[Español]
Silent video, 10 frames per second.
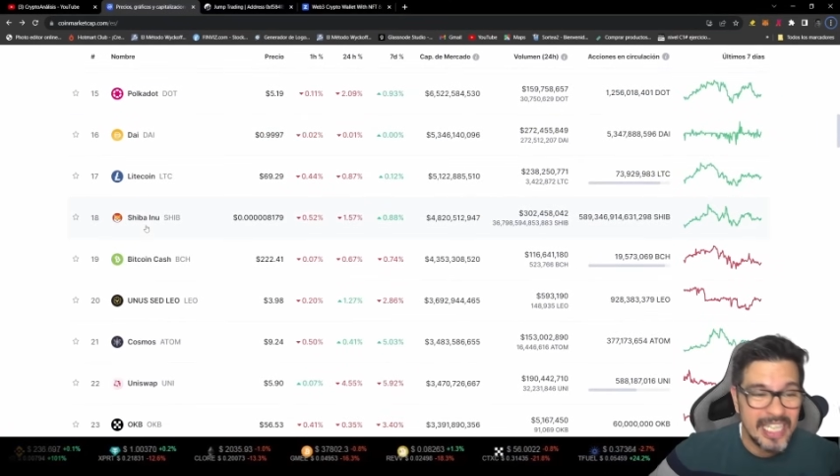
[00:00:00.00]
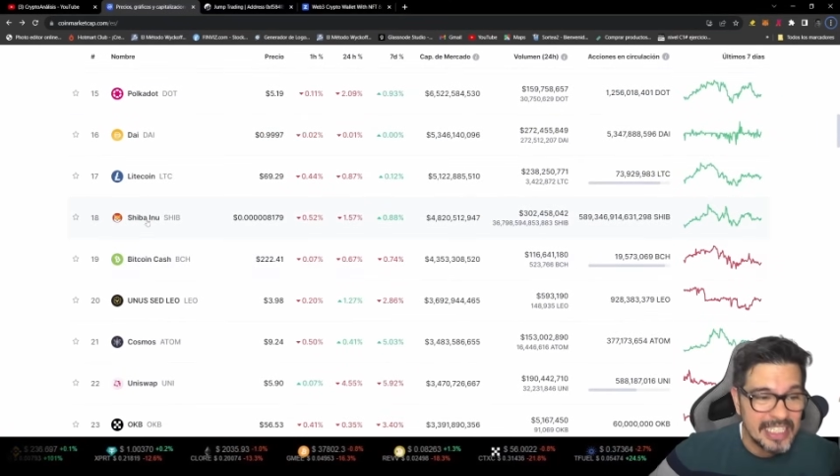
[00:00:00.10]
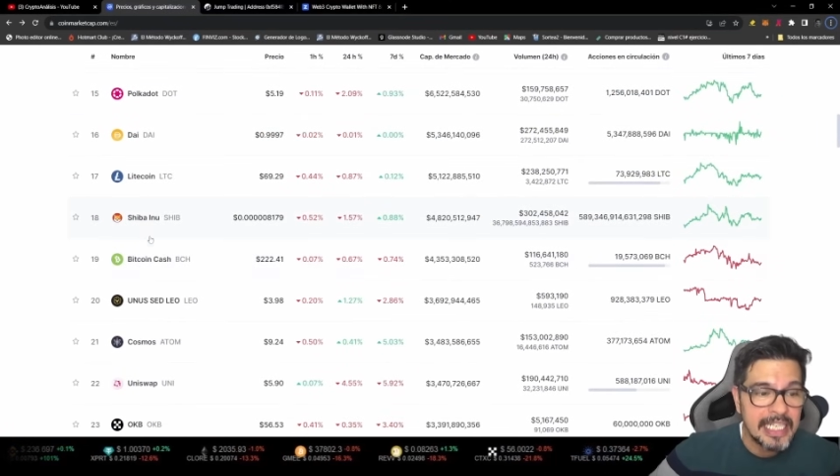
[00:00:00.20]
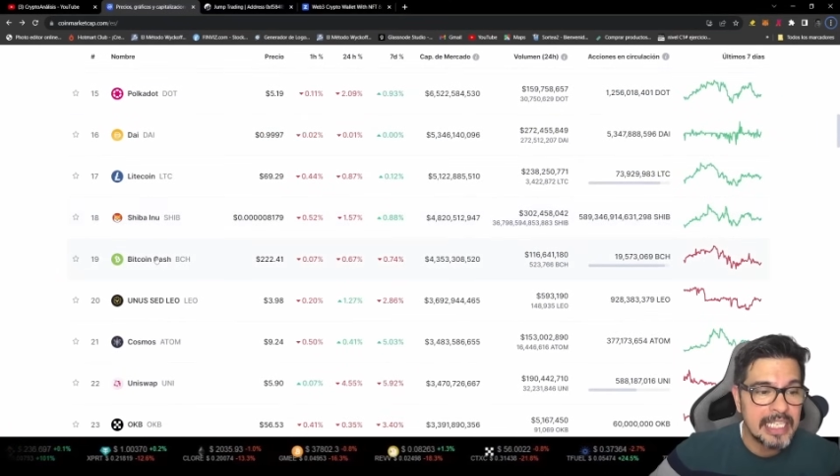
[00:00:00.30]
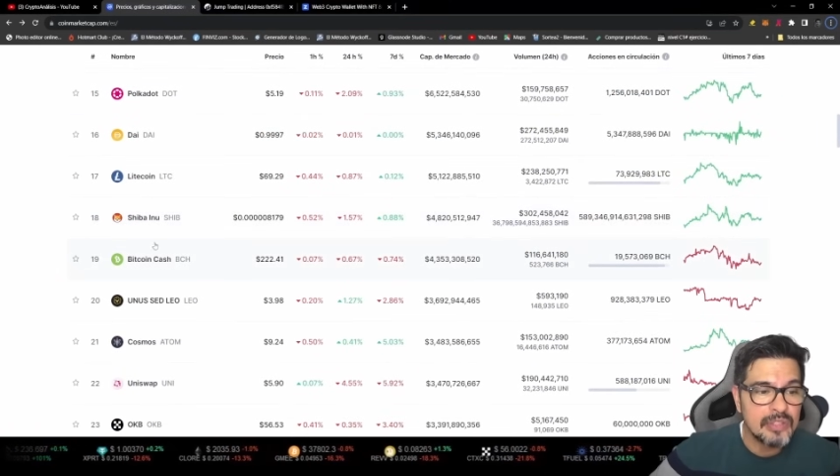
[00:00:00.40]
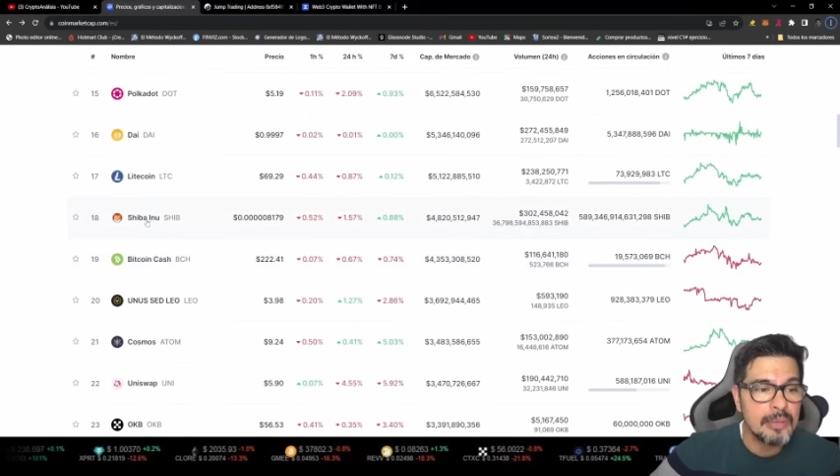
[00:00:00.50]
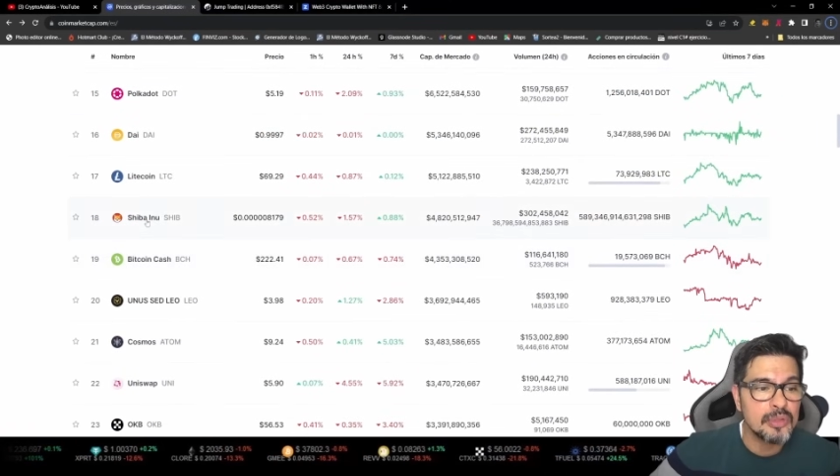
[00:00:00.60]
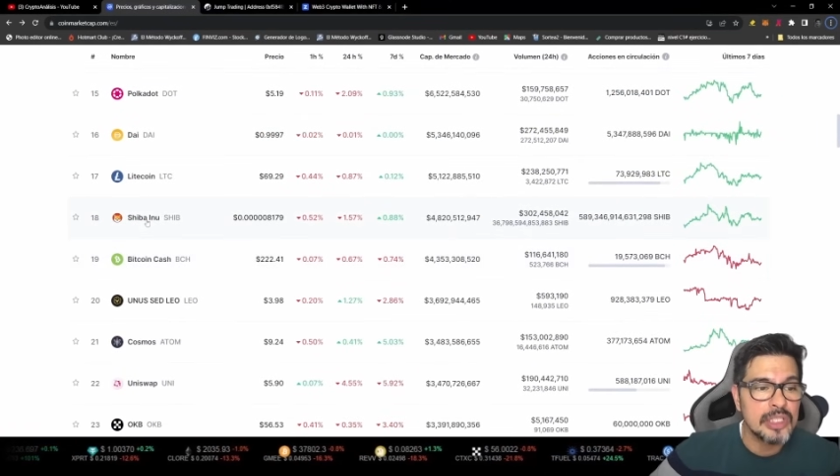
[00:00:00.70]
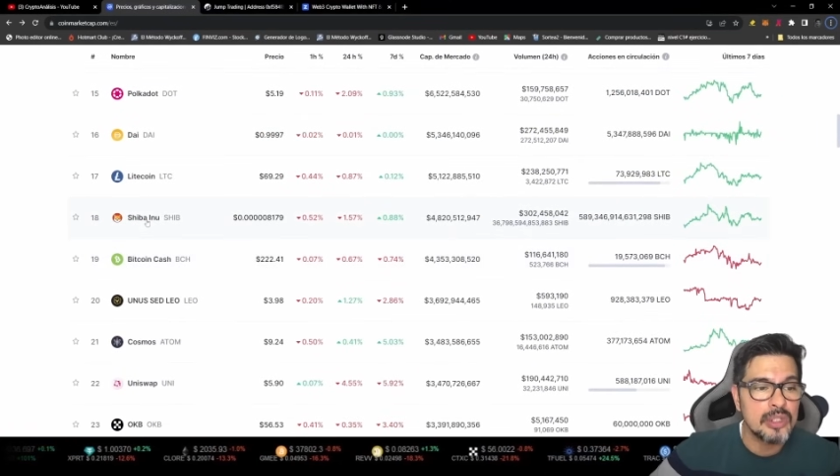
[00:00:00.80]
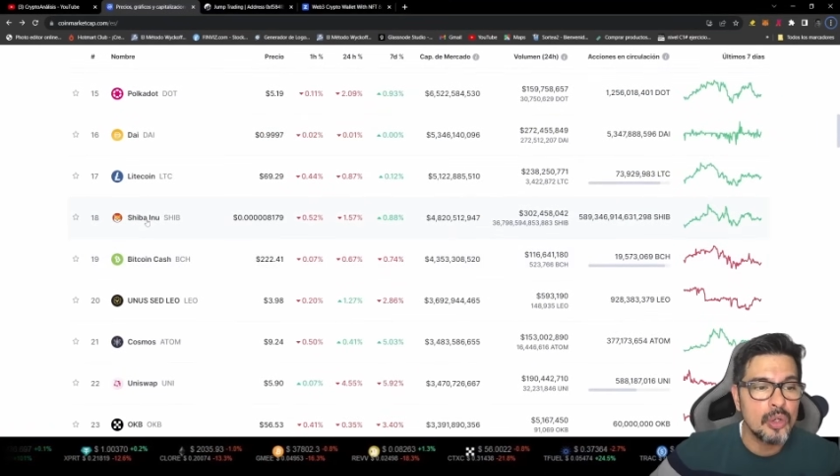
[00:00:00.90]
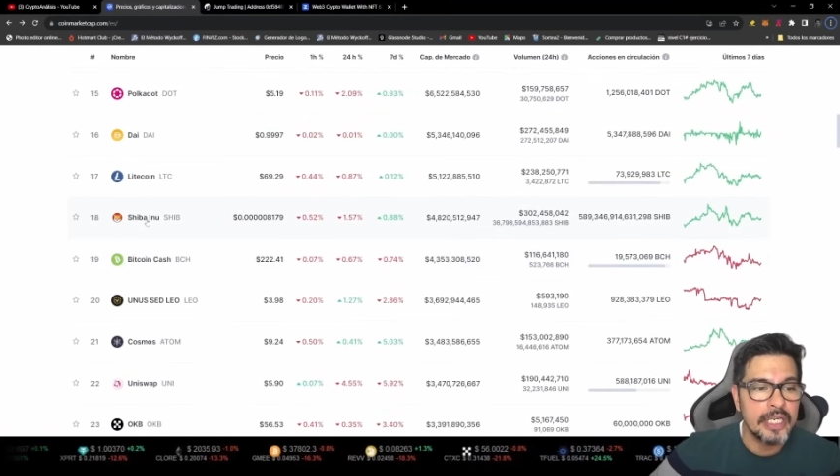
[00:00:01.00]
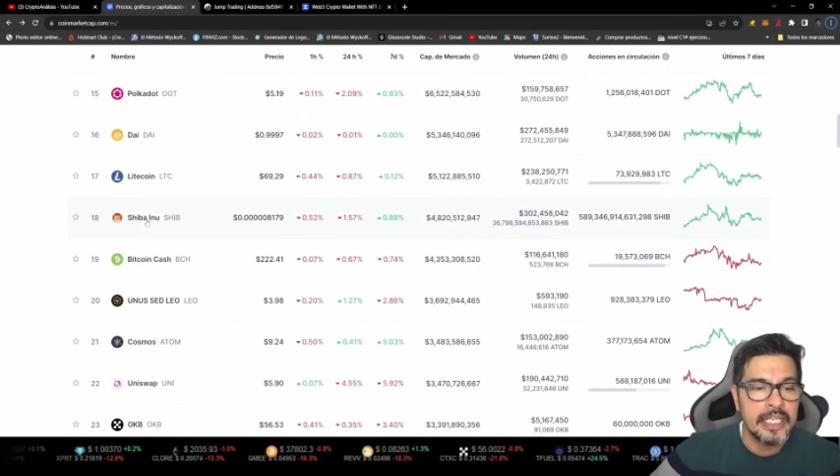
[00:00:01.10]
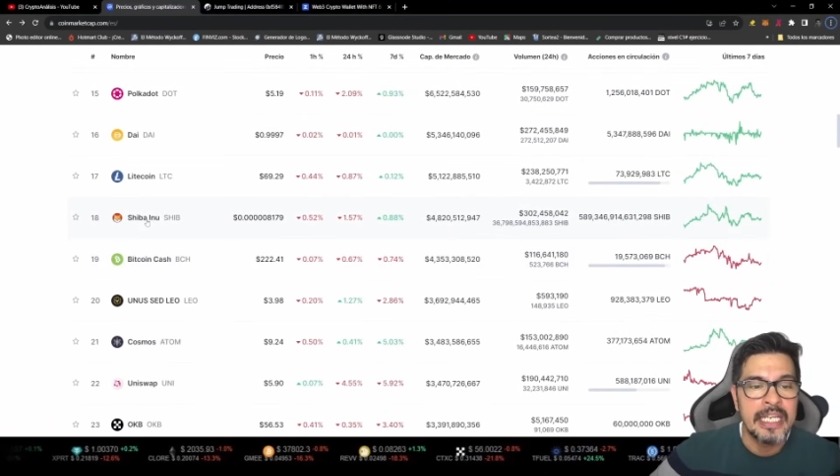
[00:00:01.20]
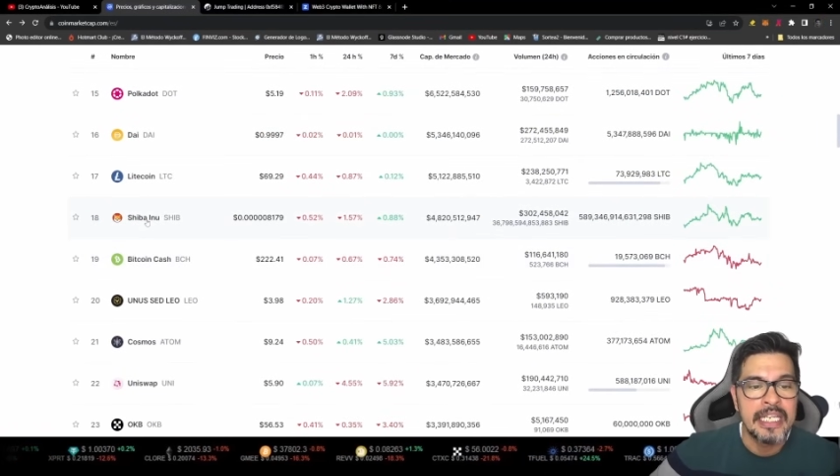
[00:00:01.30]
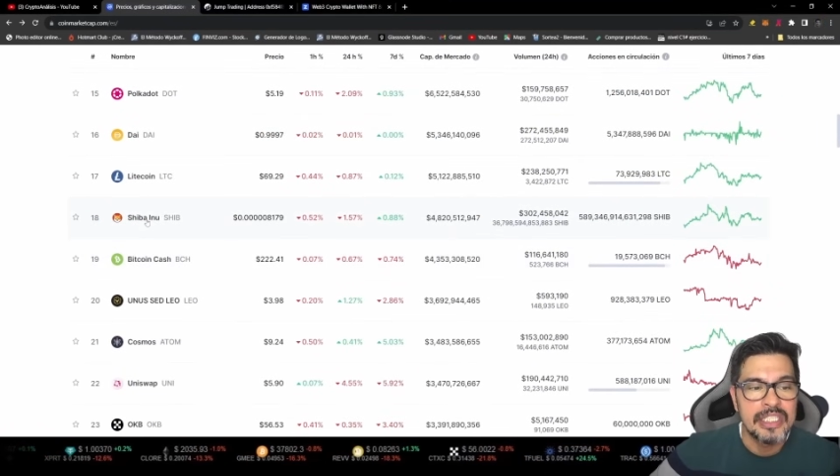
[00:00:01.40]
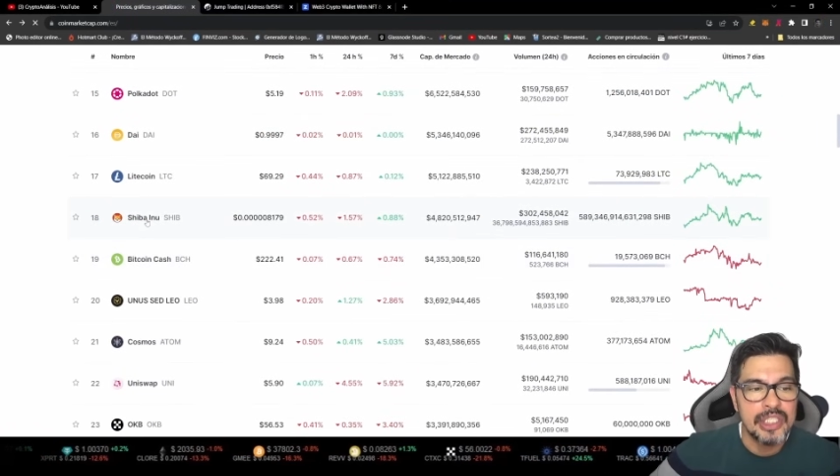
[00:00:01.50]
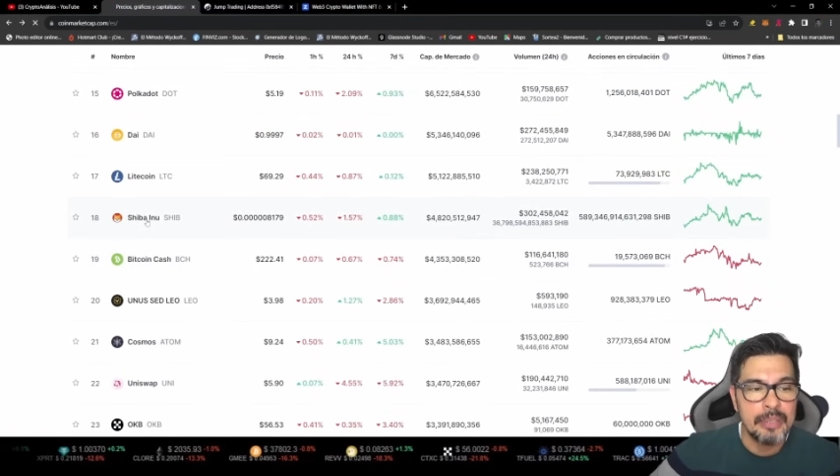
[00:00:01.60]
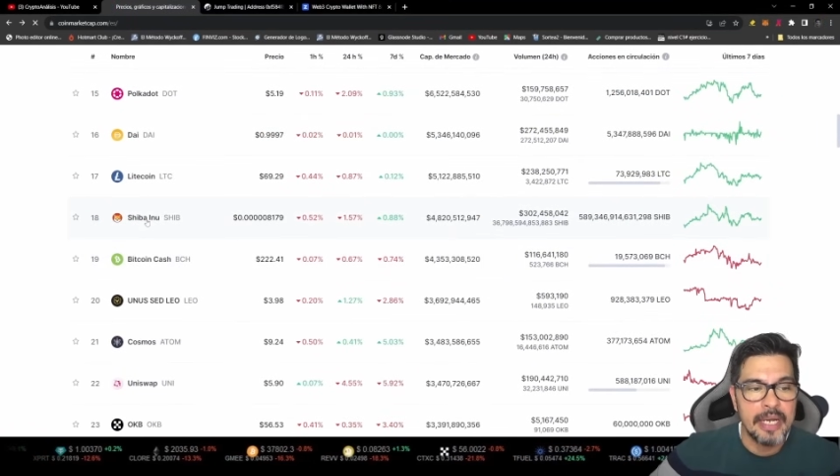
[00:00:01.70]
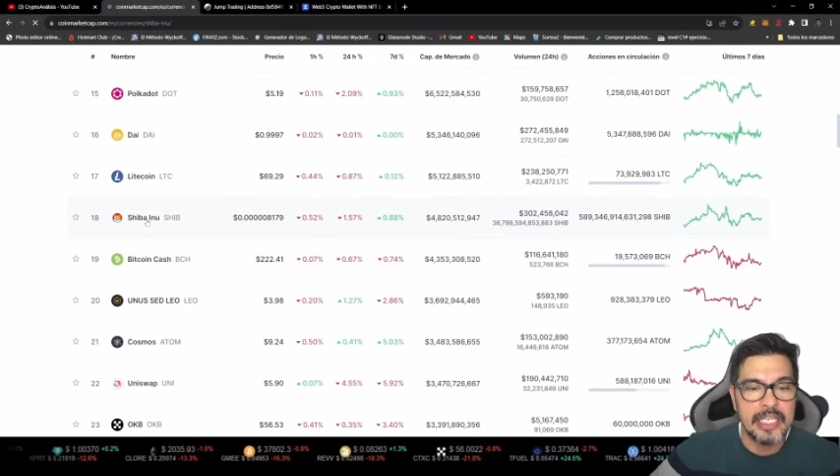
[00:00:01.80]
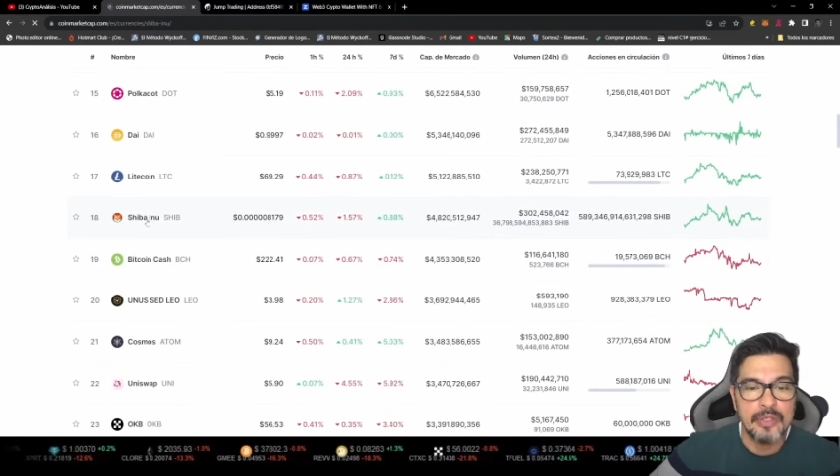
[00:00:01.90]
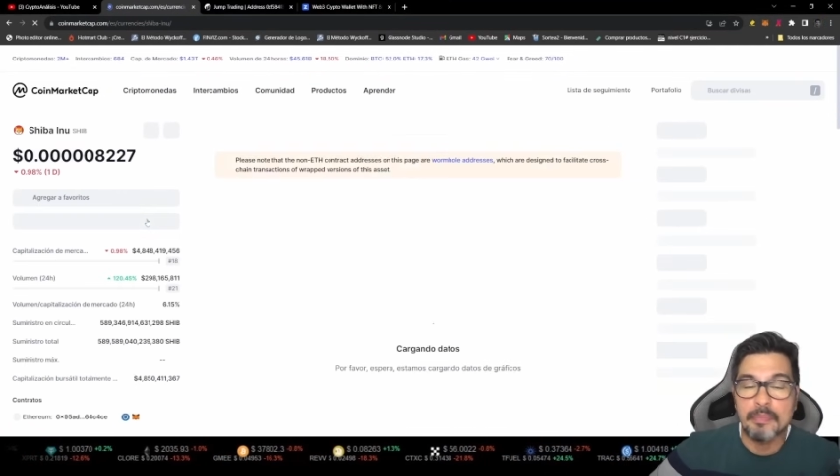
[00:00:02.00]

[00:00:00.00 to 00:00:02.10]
En este caso vamos a escoger Shiba Inu.